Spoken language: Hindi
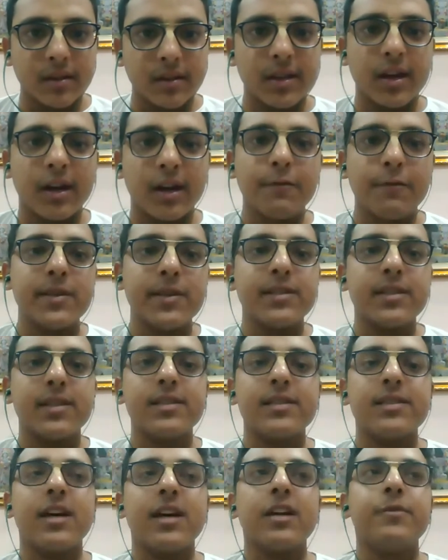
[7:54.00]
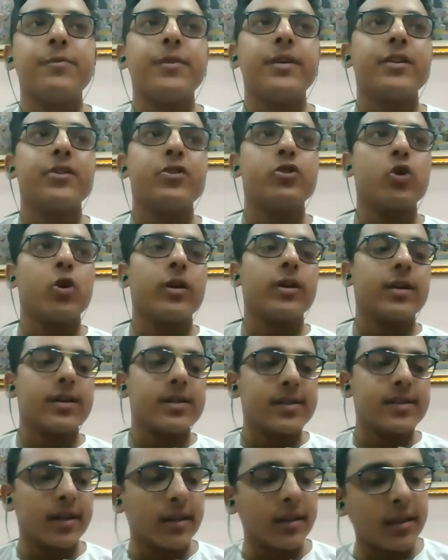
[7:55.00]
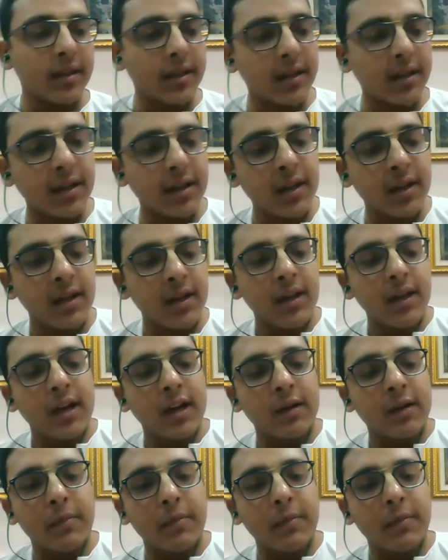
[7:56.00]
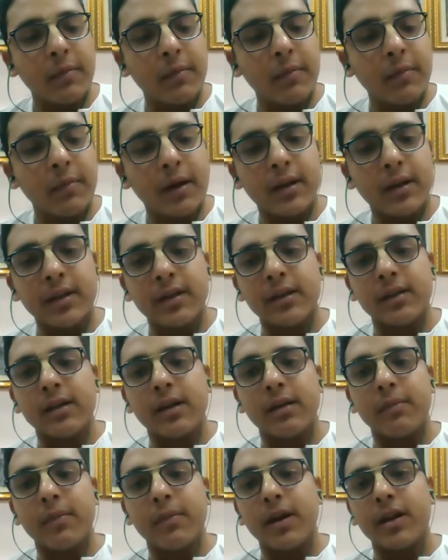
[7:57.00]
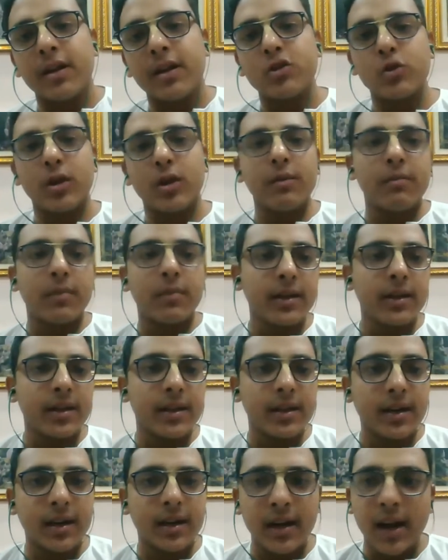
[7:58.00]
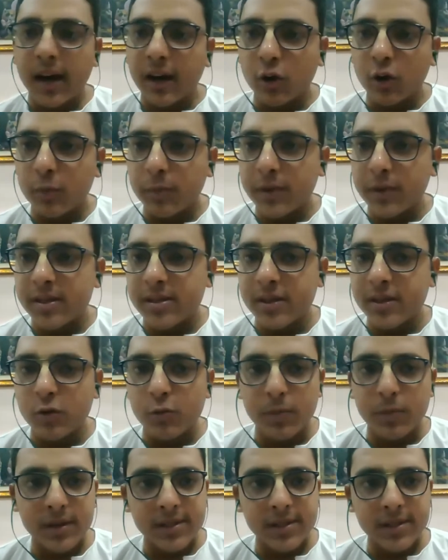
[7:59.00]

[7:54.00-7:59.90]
कि हम इस संसार में एंजॉय कर सकते हैं हमारे हमारा जो है महीने का लाख रुपए से ऊपर